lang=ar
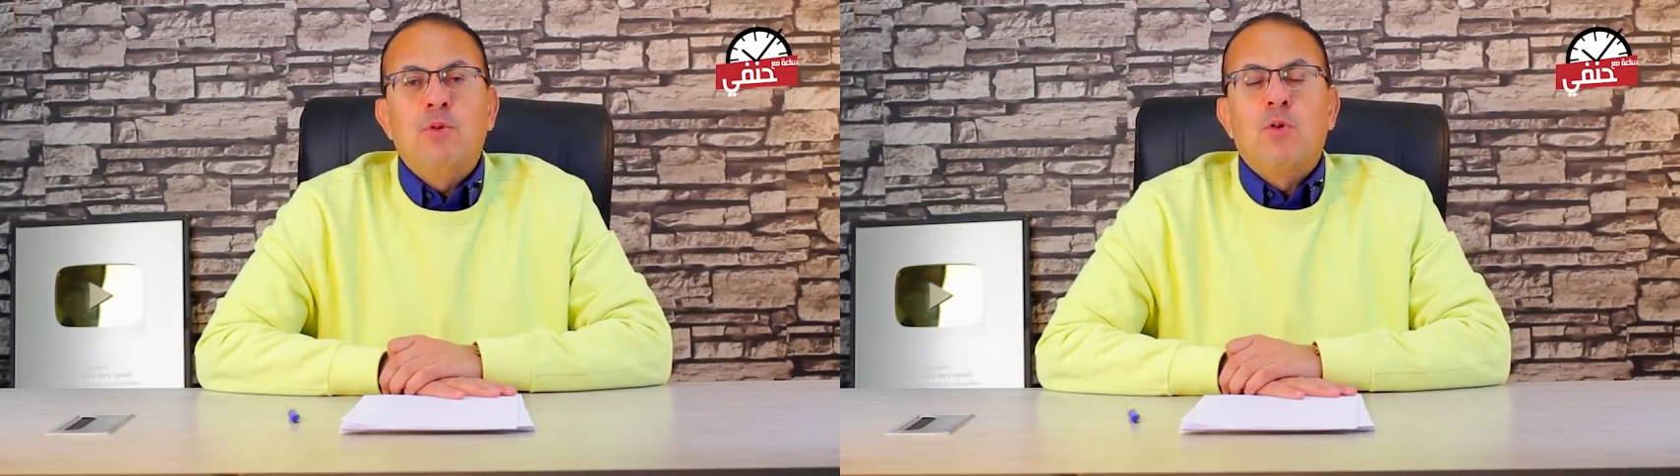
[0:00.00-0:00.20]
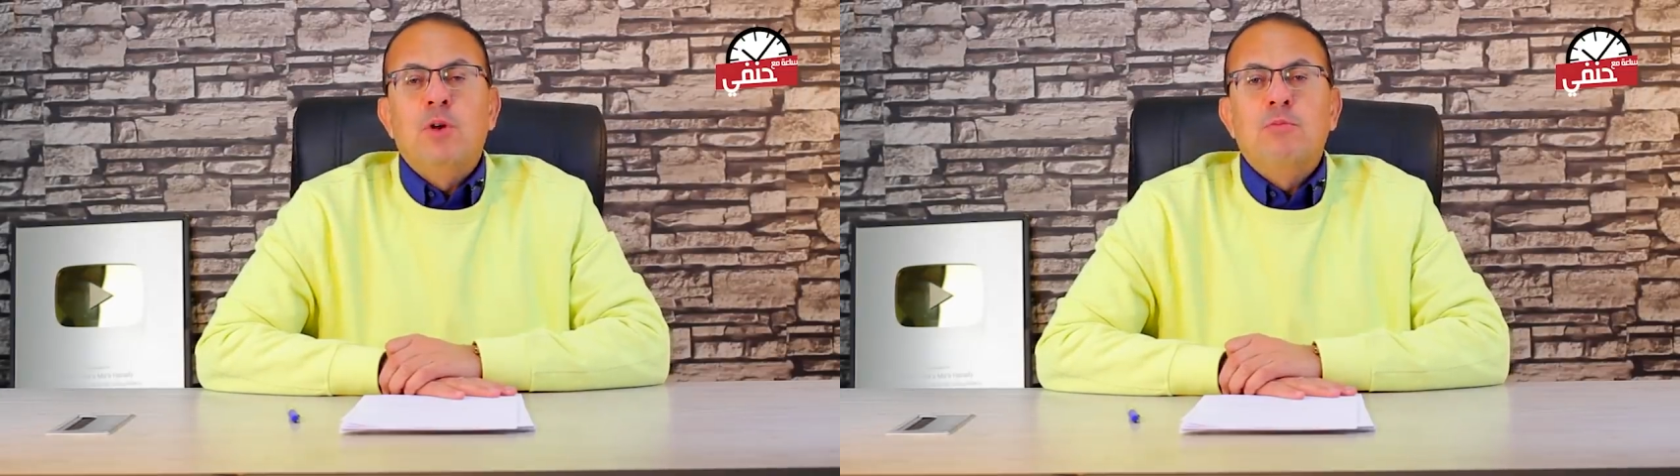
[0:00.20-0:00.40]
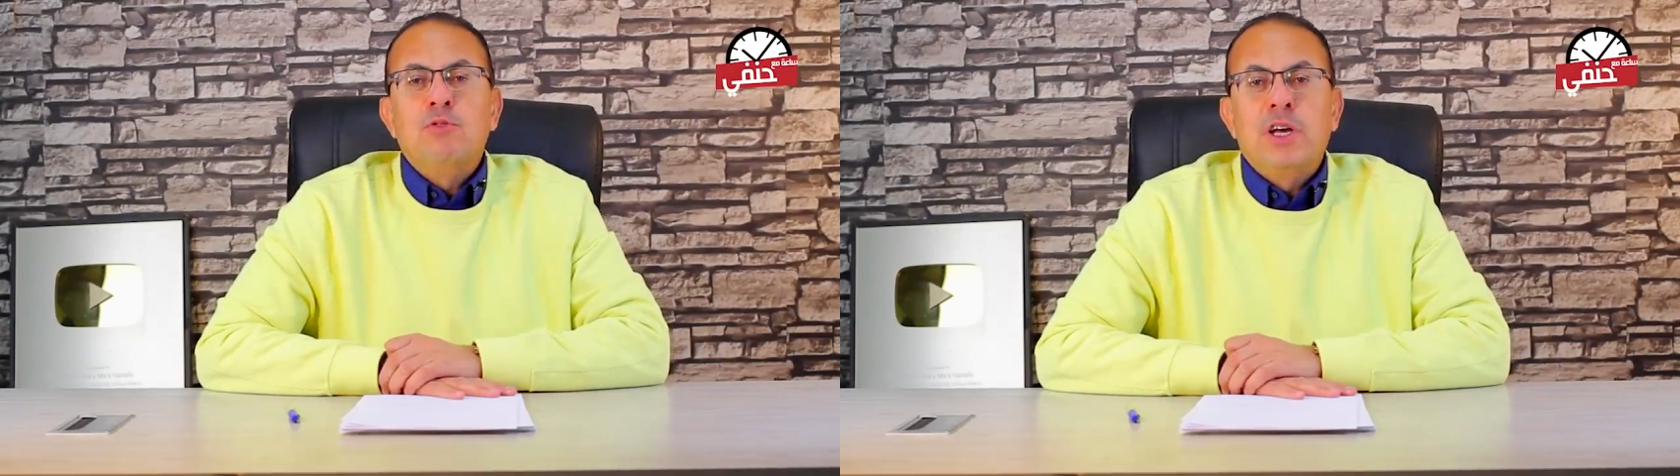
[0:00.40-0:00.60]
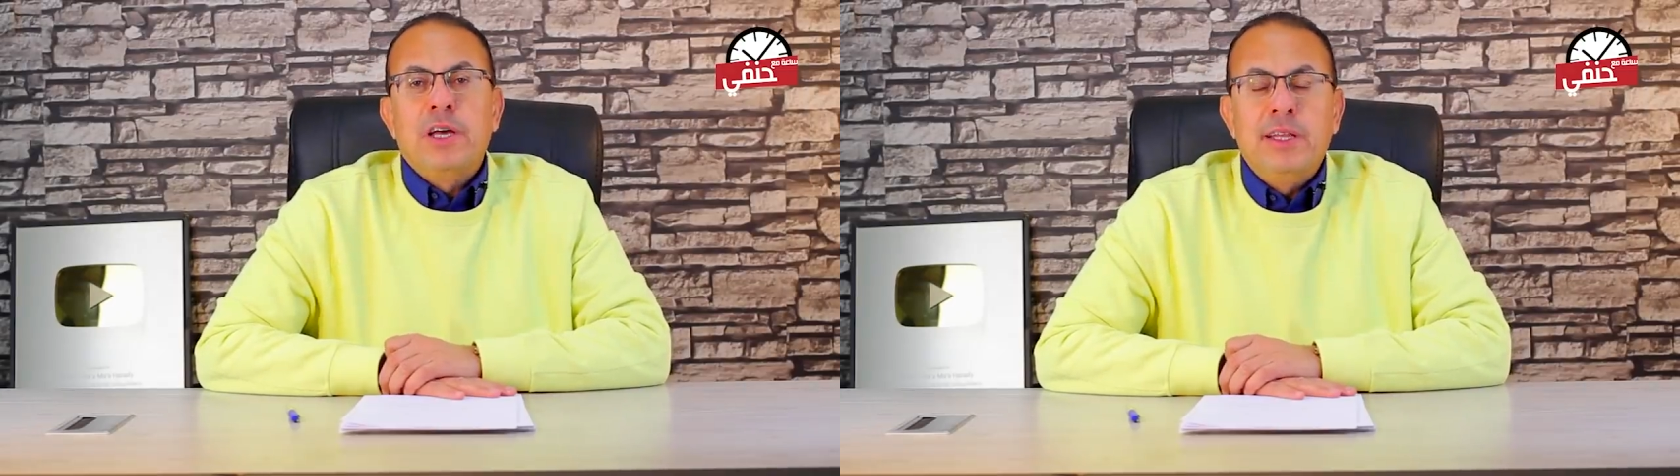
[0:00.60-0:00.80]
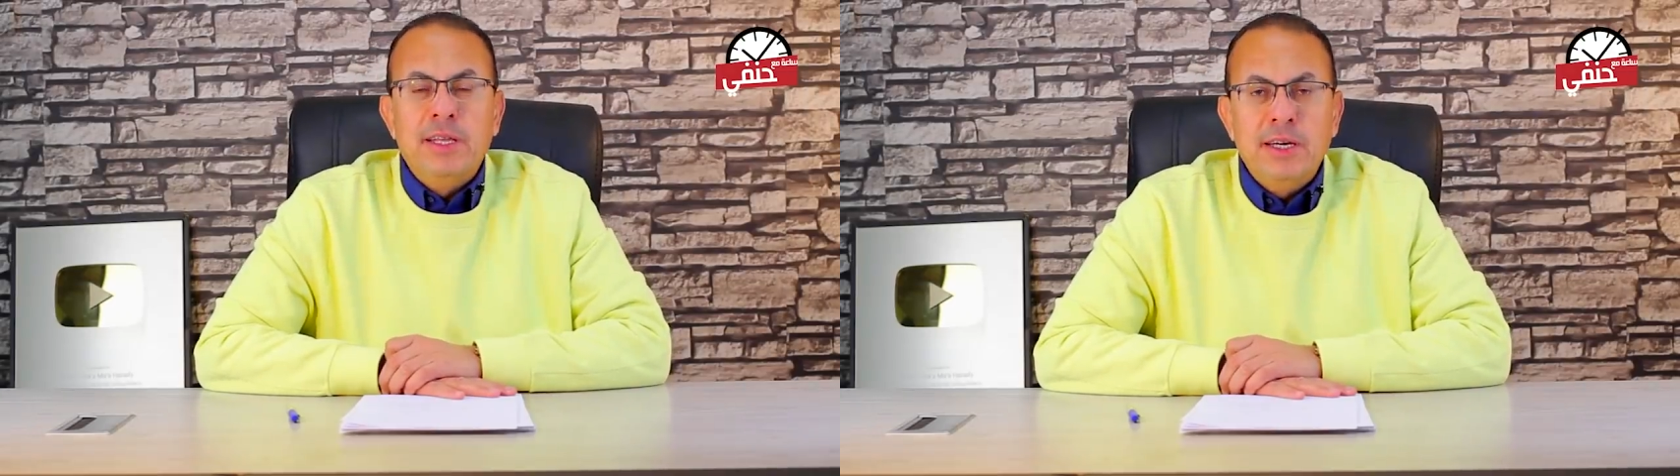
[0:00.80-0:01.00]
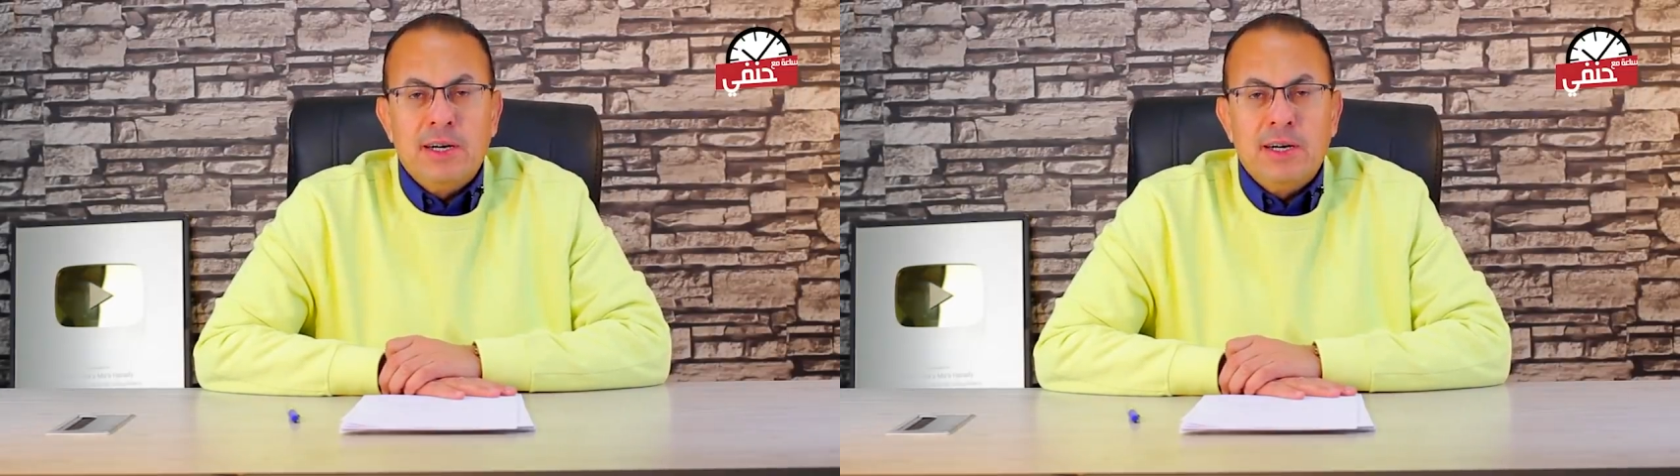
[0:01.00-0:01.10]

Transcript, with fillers: بكل مشاهدي